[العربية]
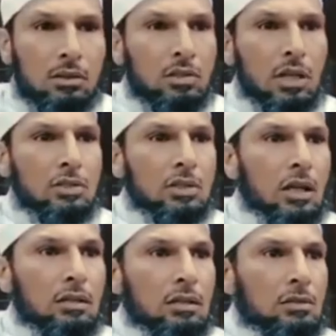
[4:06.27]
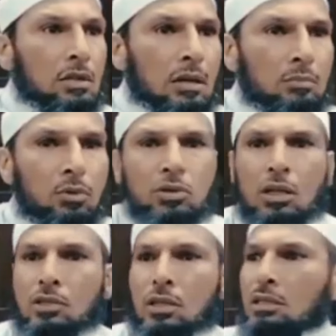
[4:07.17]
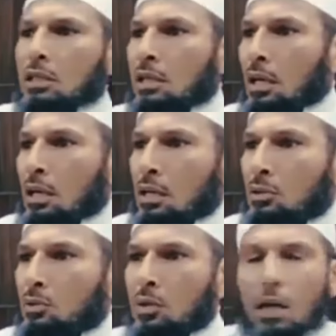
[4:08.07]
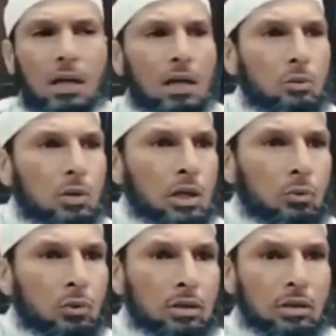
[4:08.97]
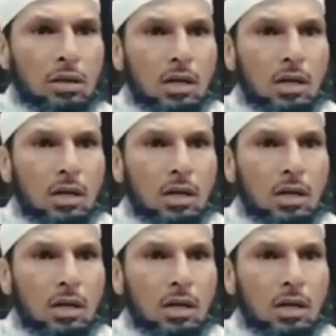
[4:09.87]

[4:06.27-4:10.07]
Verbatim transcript: شهر شهرين يضاربوا شهر شهرين يكره حياته يولي هو ي...